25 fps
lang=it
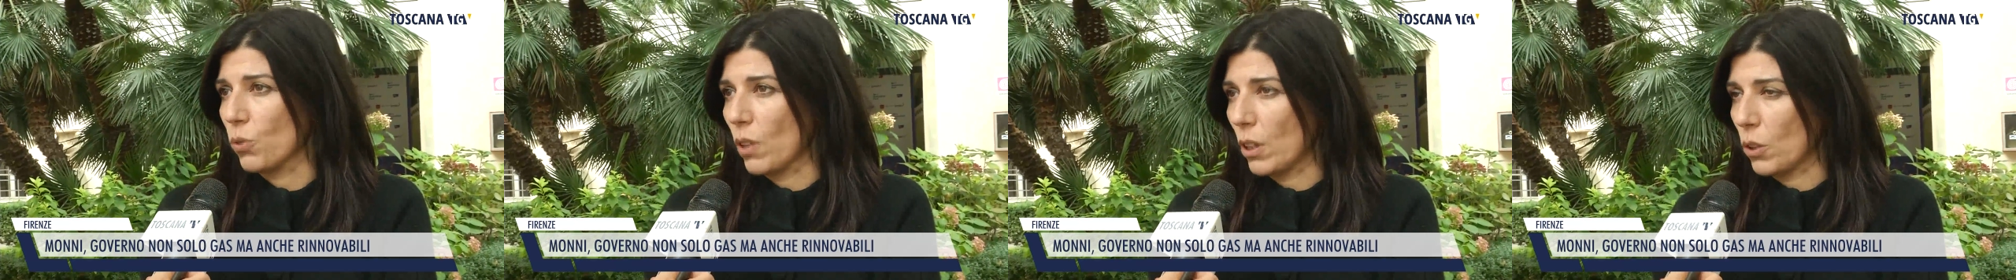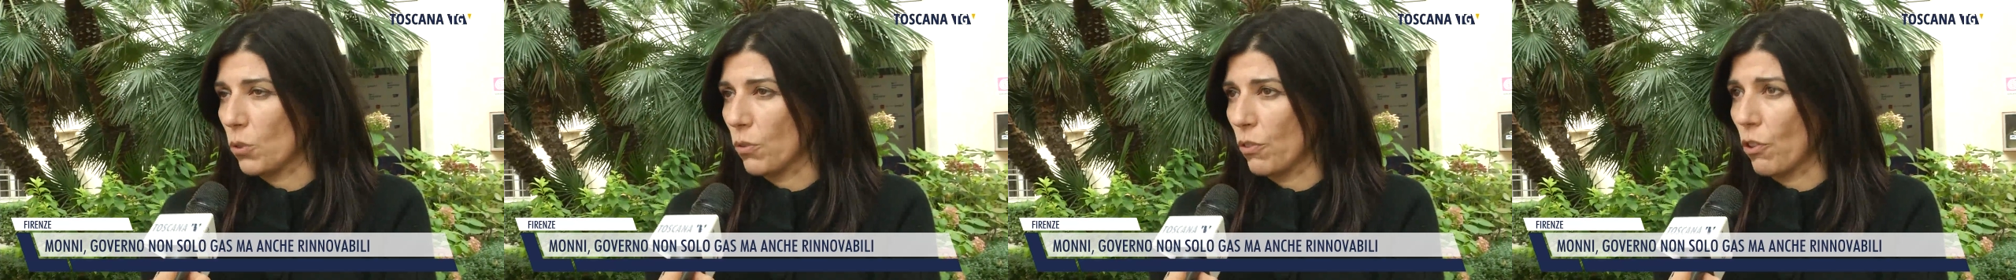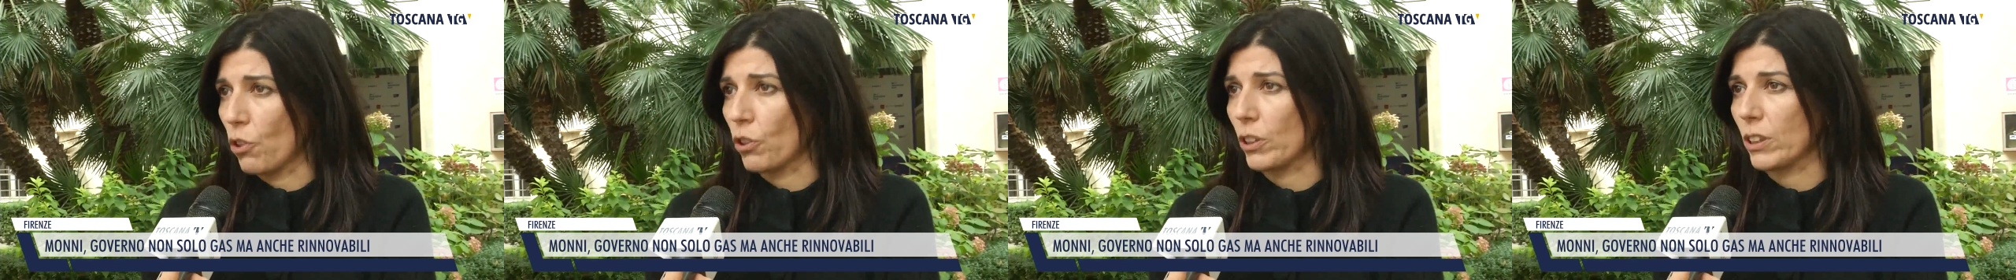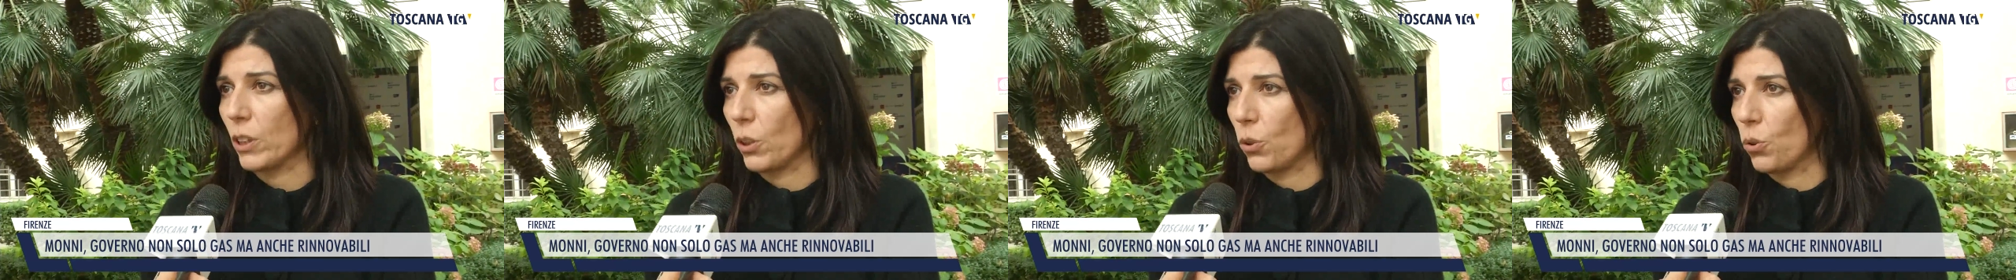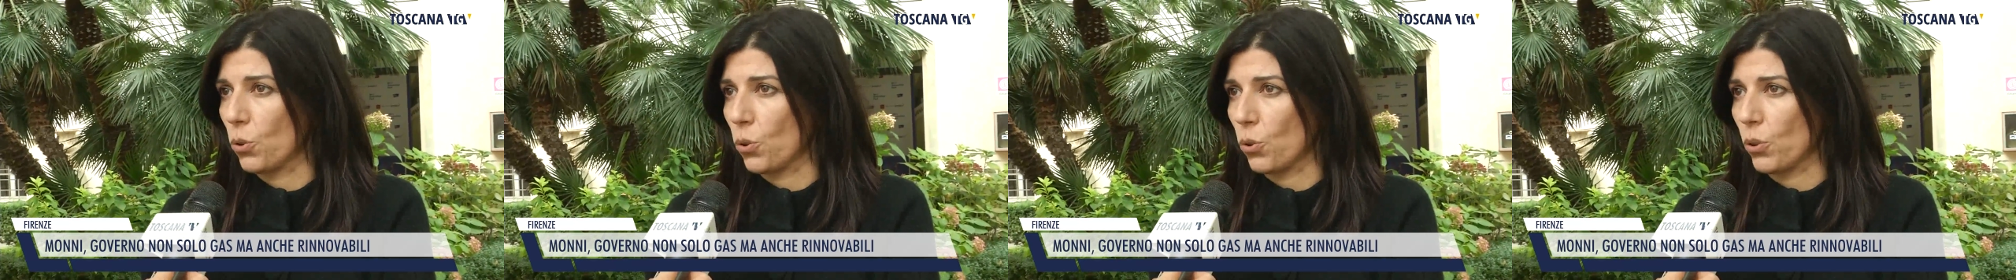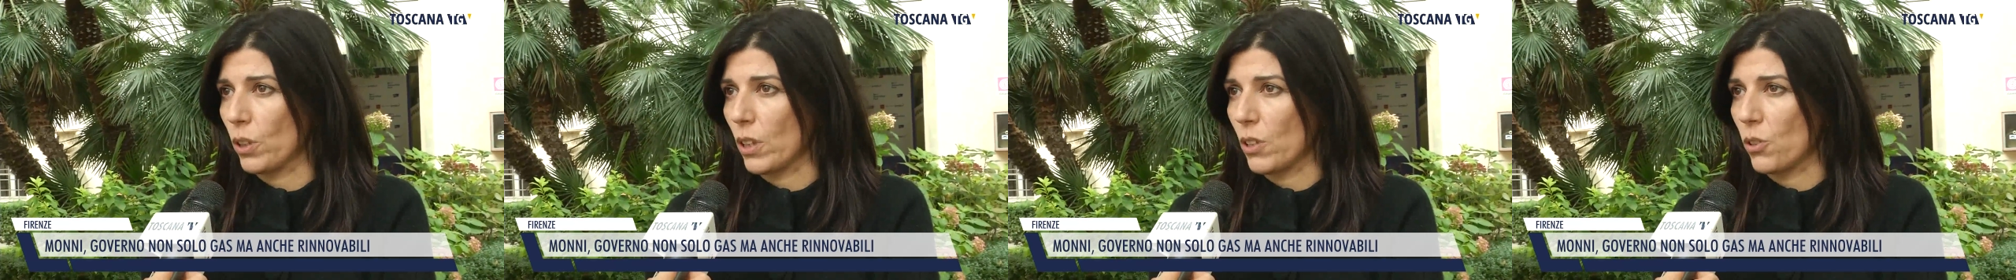una forte
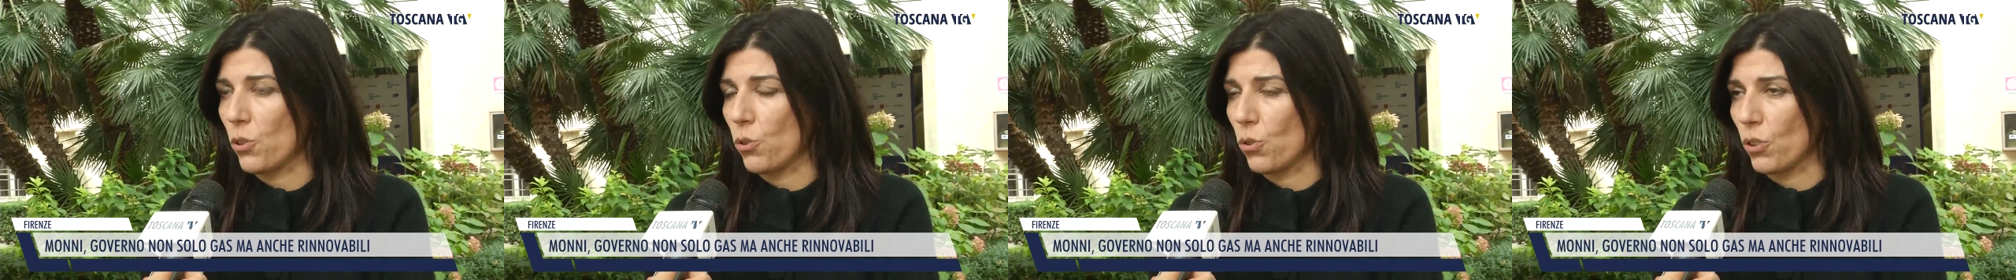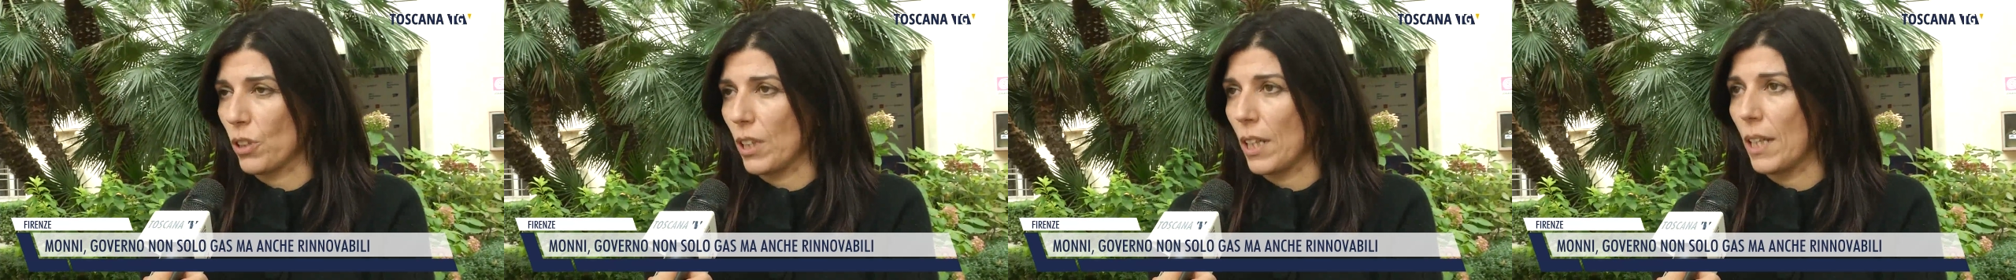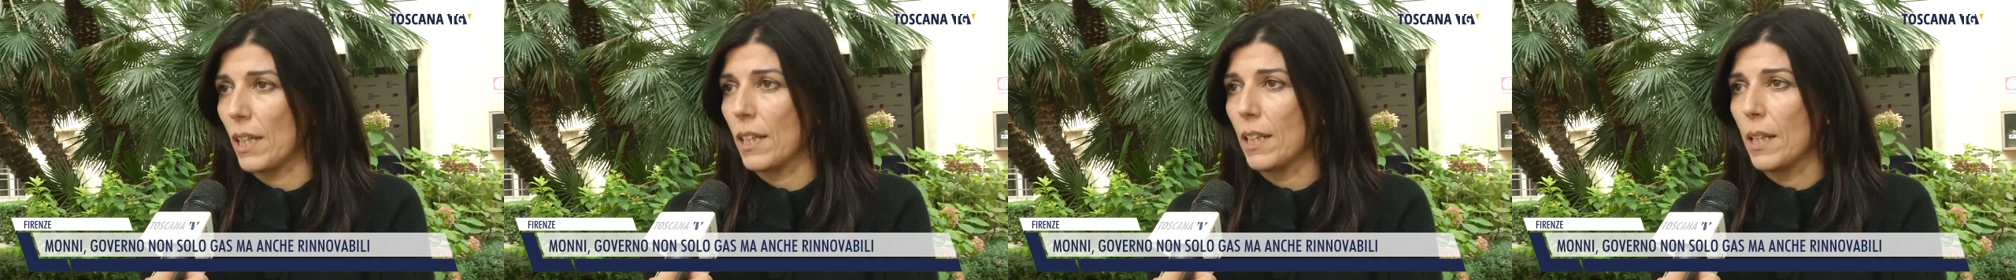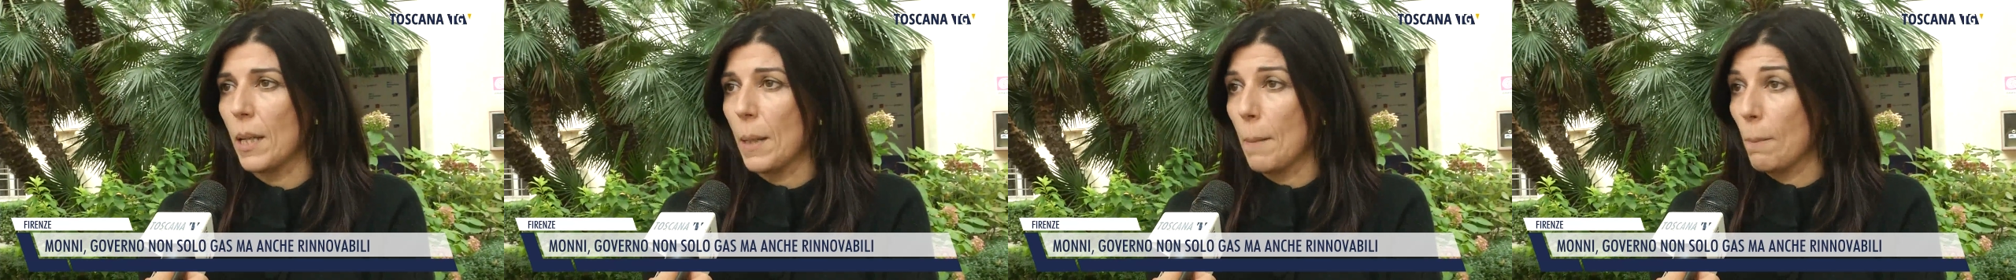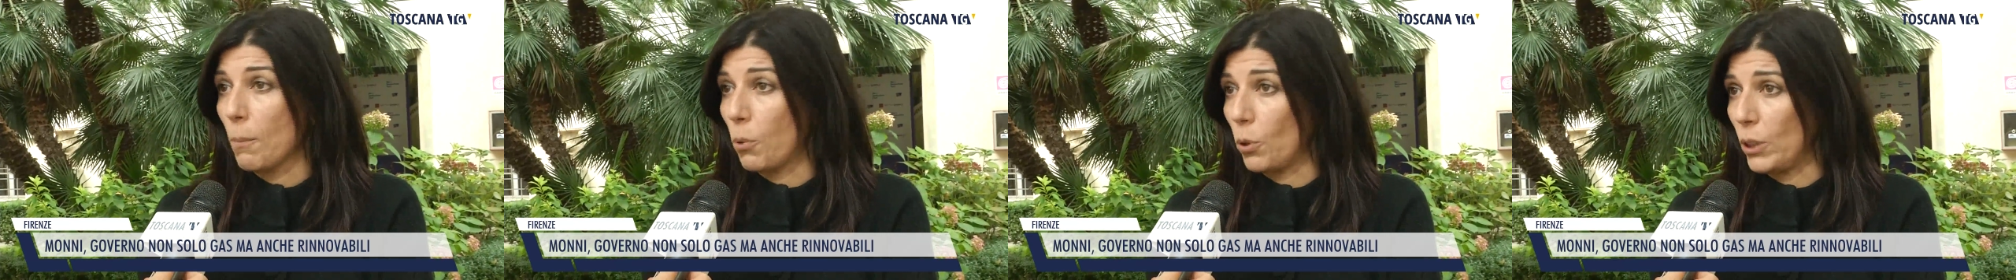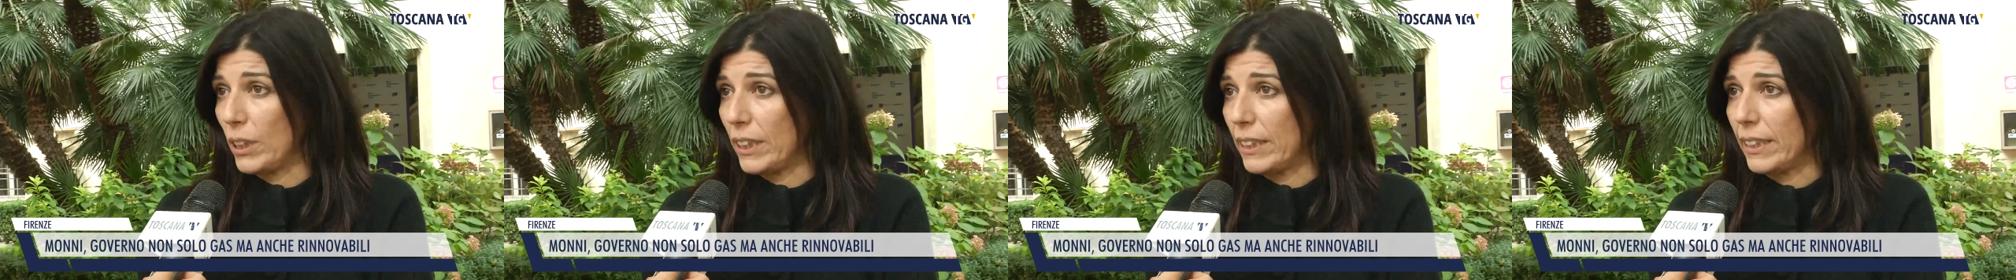connotazione
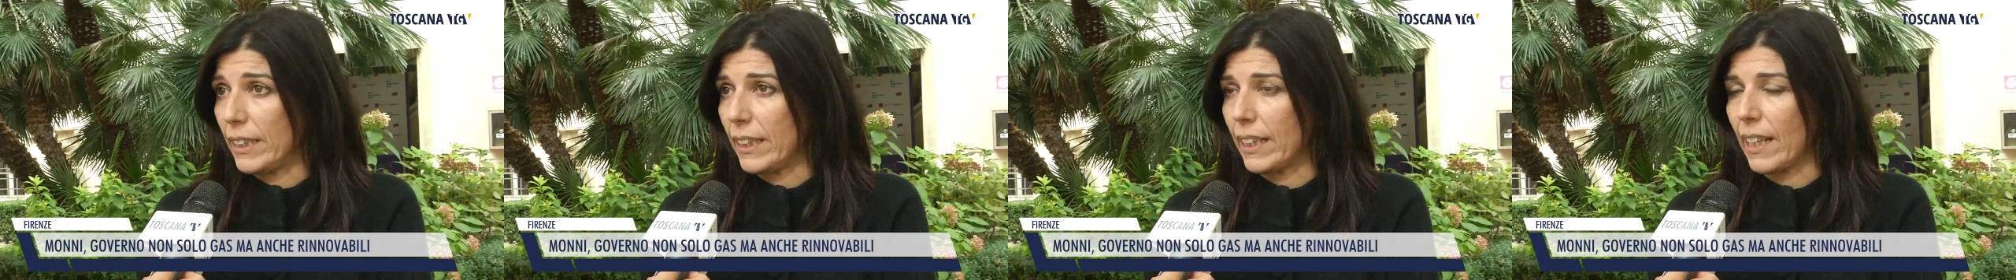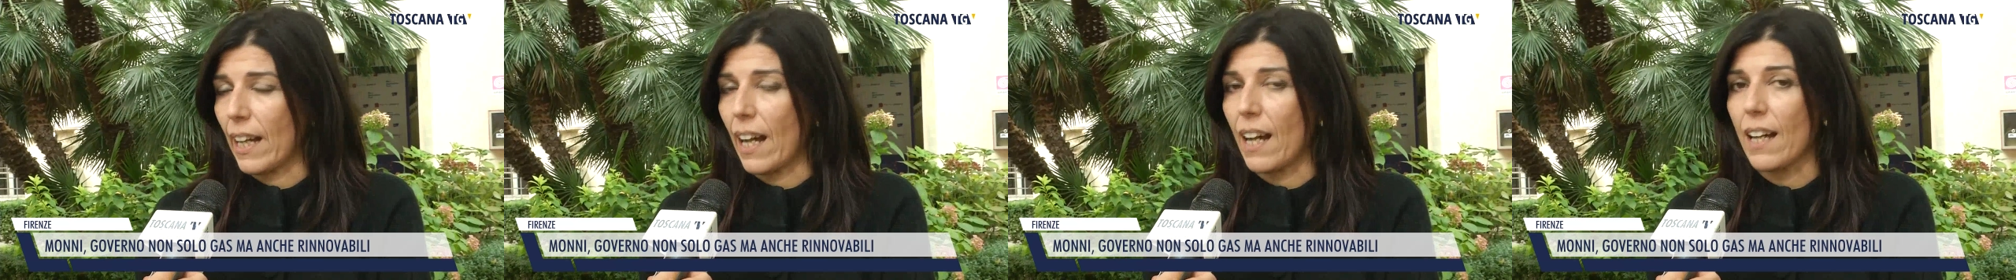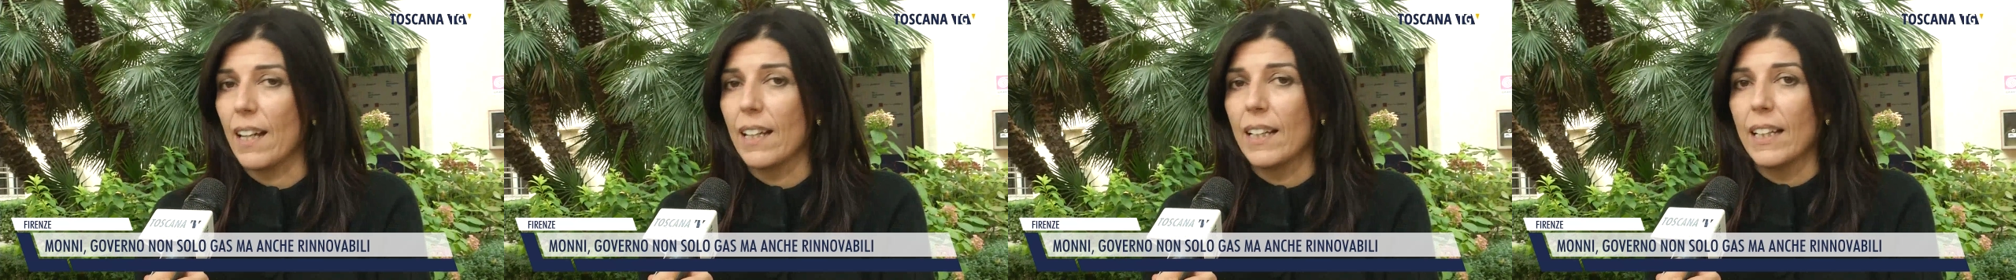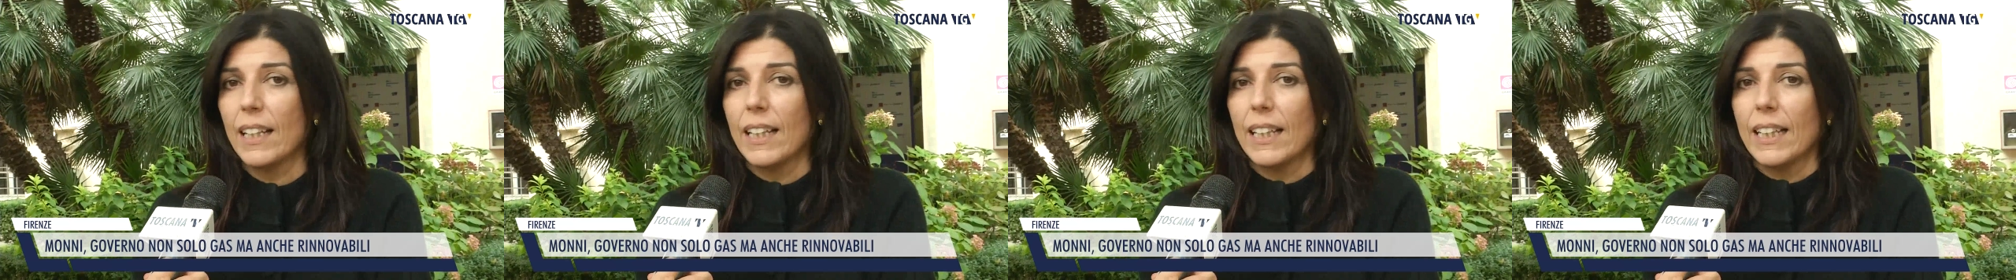politica.